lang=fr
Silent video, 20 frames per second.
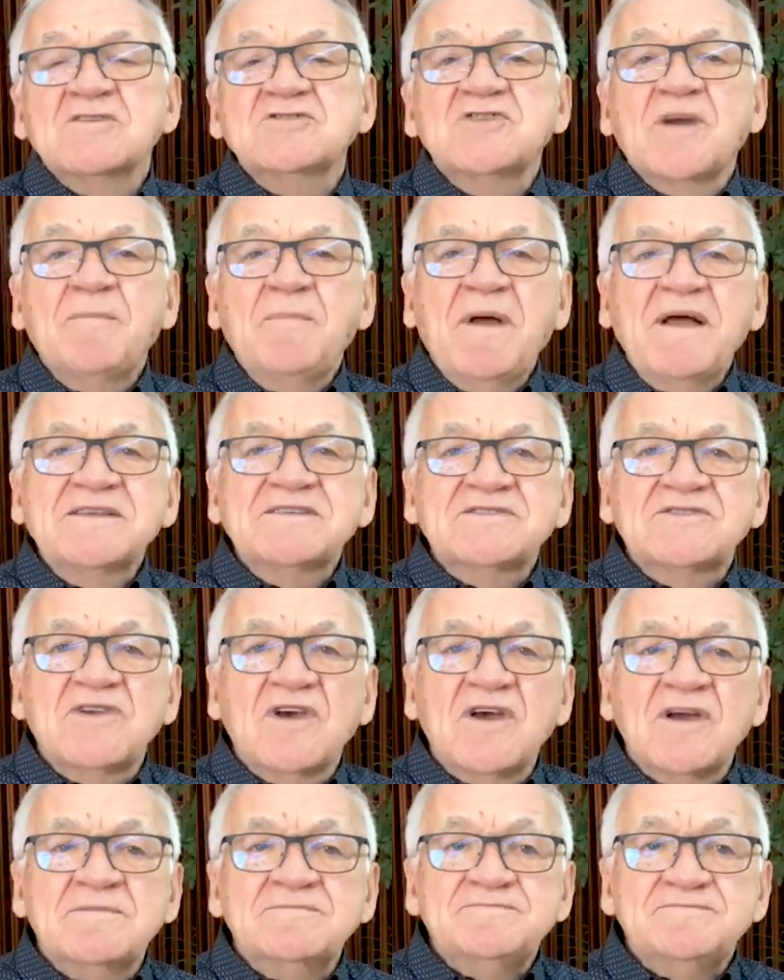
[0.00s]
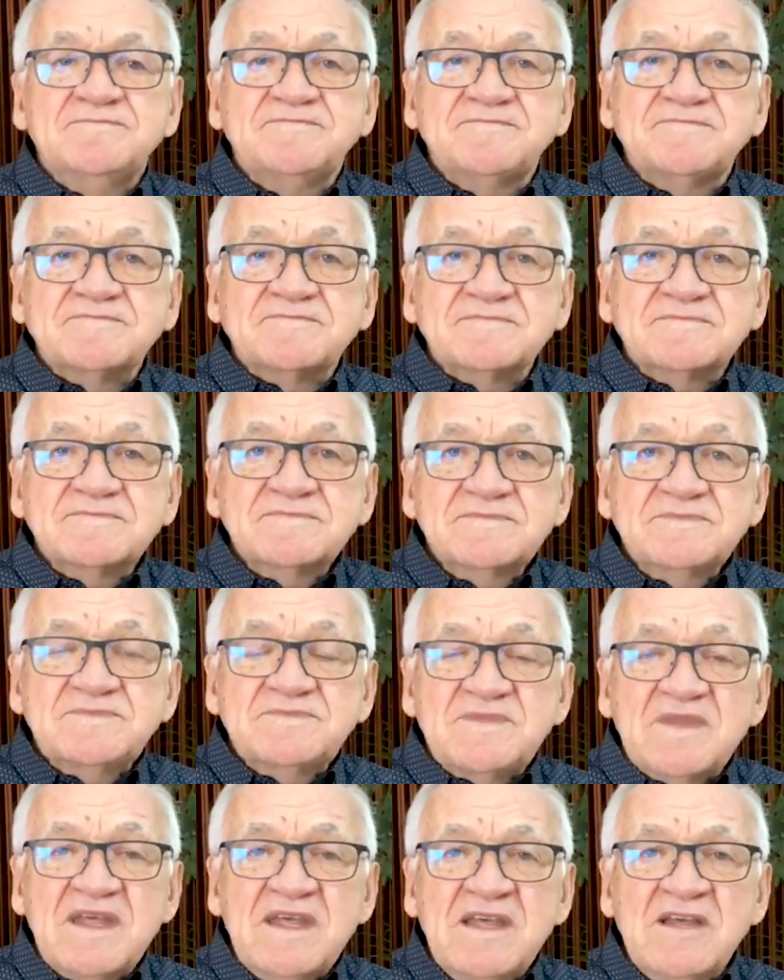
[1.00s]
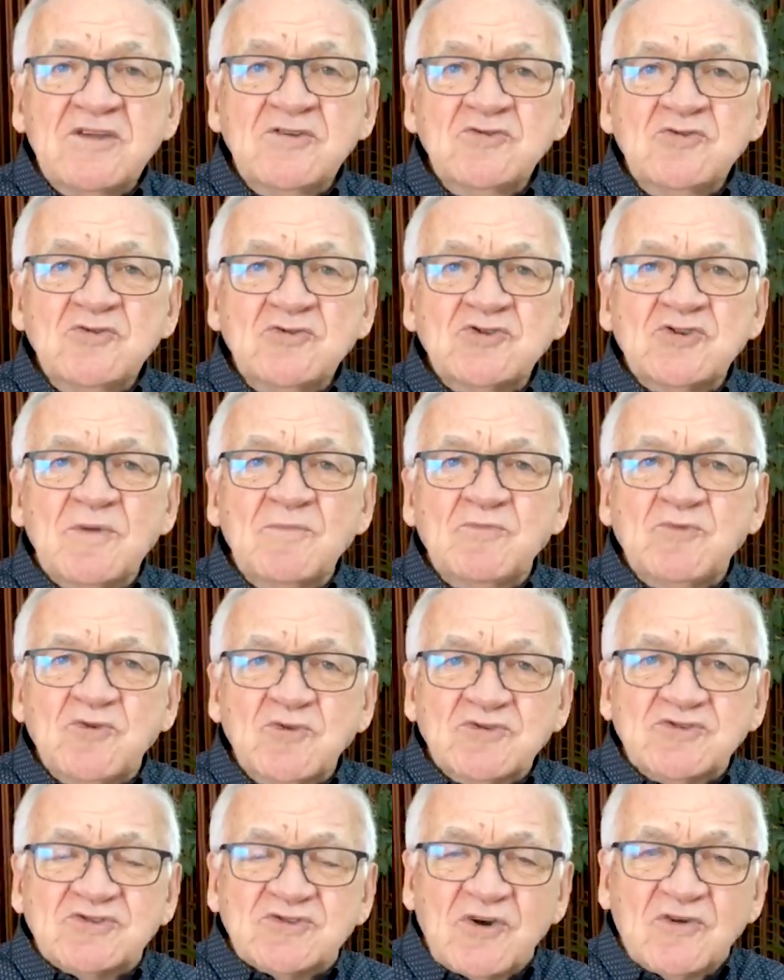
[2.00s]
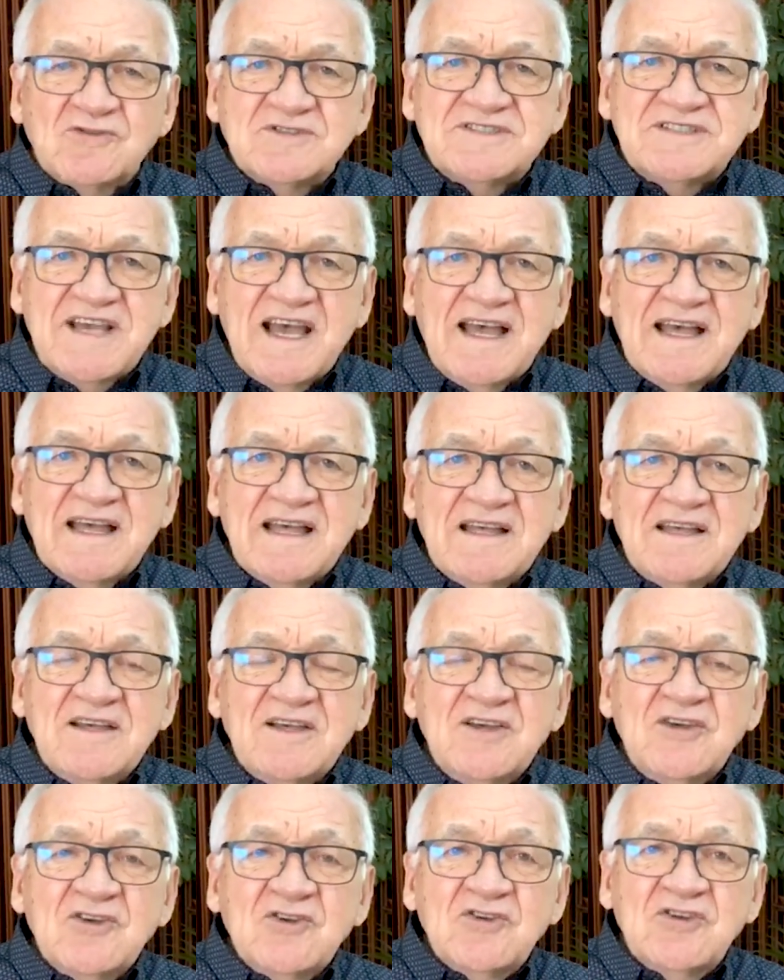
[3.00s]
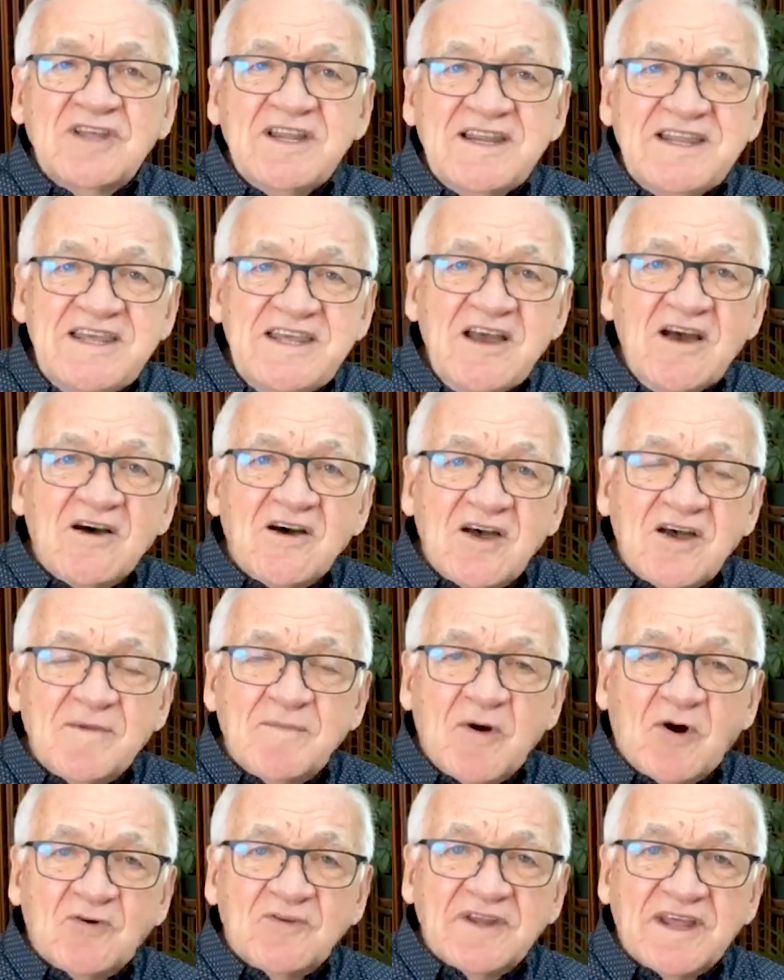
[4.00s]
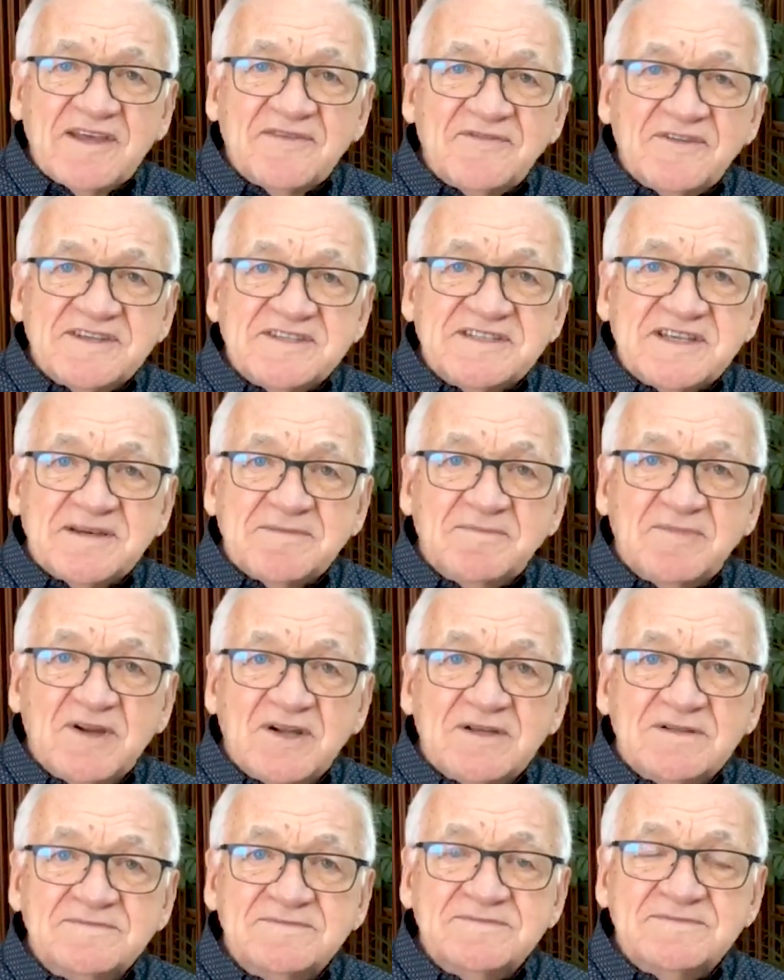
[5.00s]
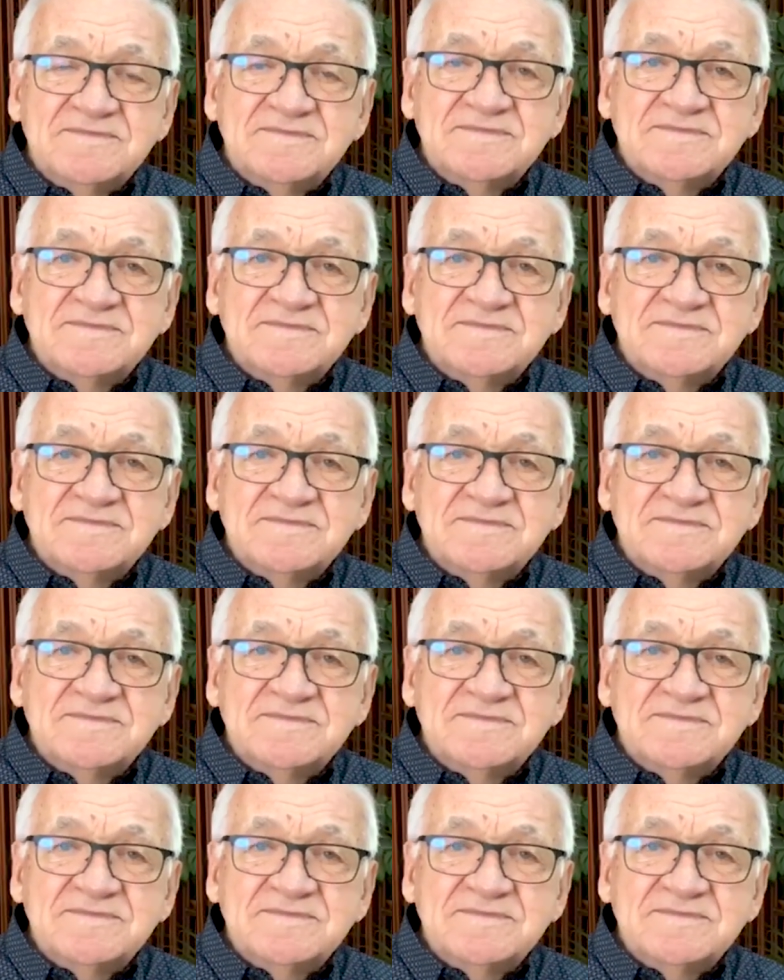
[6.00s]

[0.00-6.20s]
Je pense que nous sommes tous conscients qu'il y a un monde invisible.